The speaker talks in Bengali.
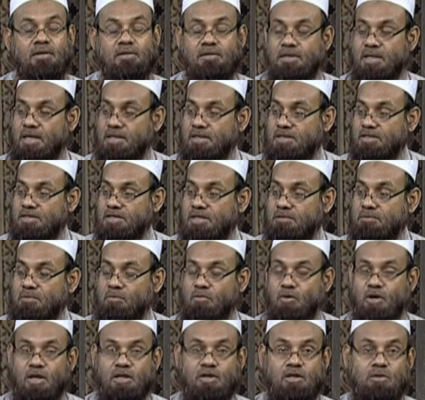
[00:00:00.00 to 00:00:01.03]
যে হাদিস ইমা
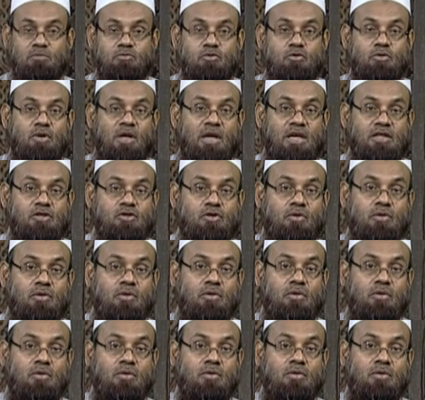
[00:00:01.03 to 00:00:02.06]
বুখারি রহমতুল্লাহ সহ
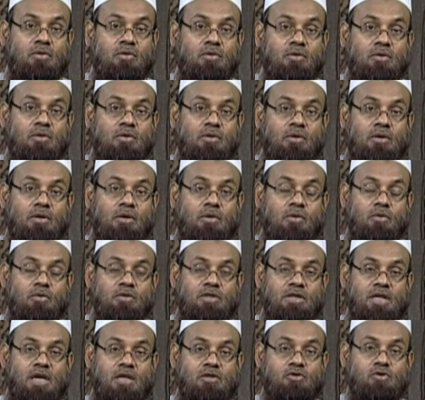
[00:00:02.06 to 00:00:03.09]

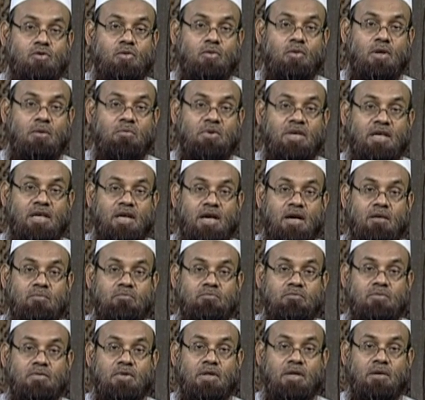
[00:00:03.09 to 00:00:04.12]
অধিকাংশ ওলামাইকরাম
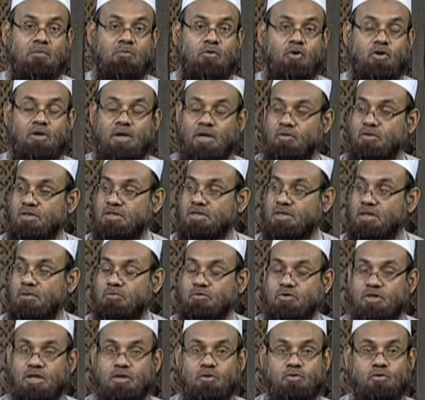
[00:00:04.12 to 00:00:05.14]
বর্ণনা করেছেন
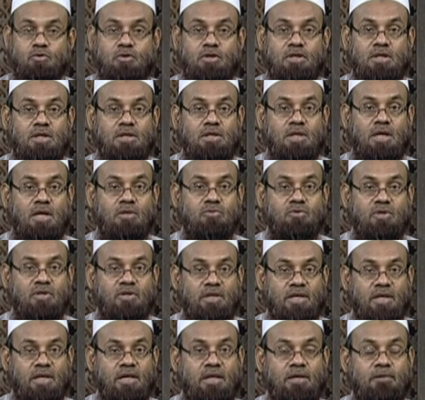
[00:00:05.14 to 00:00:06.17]
আবু সঈদ খুদির রাজি আল্লাহ
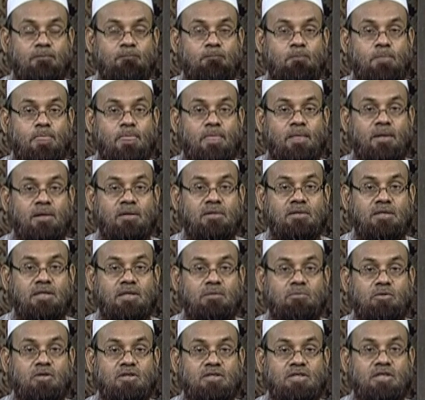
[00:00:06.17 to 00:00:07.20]
থেকে তিনি
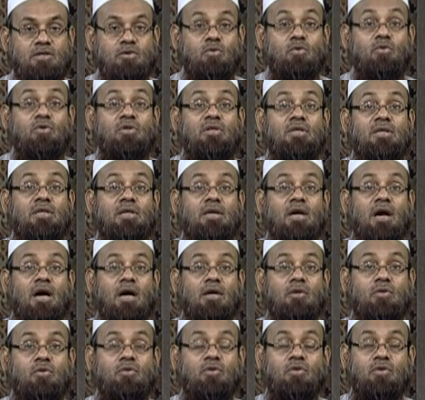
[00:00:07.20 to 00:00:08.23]
বলেছেন কুন্না
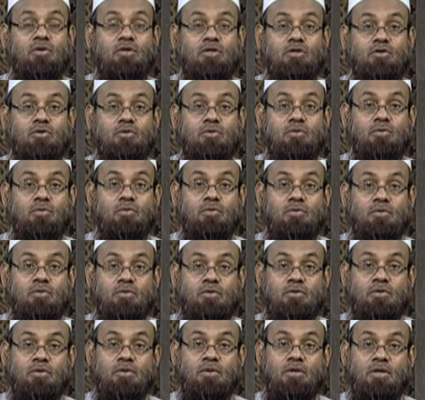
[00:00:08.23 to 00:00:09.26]
নখরিজু
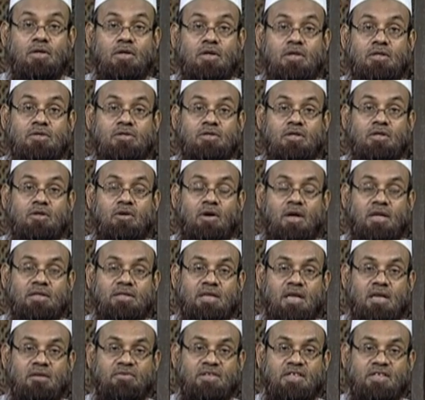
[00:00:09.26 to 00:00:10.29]

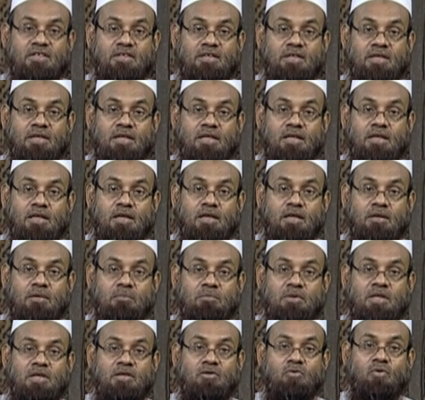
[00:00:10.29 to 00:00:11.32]
সদকাতাল ফিতরি
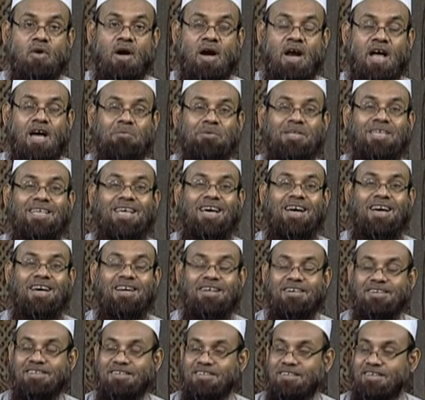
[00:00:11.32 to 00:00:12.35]
মিন তো আমিনা
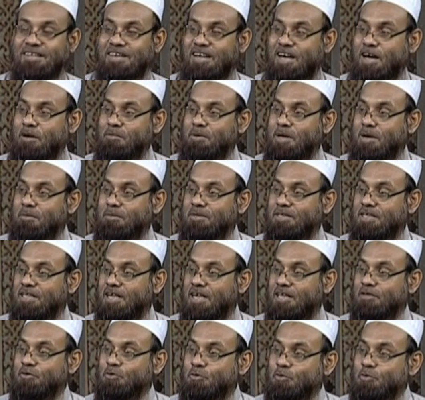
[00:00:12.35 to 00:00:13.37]
আমরা আমাদের
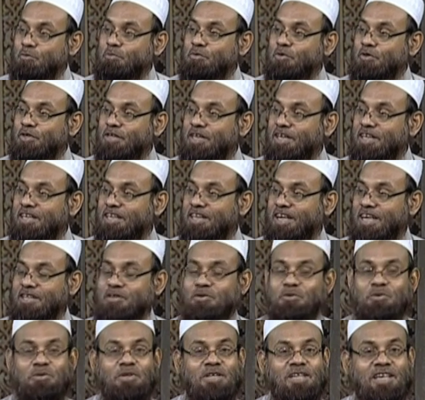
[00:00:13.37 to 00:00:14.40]
খাদ্যদ্রব্য থেকেই
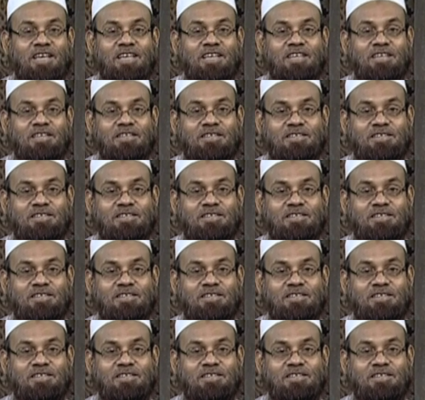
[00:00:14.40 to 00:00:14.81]
খাদ্য থেকেই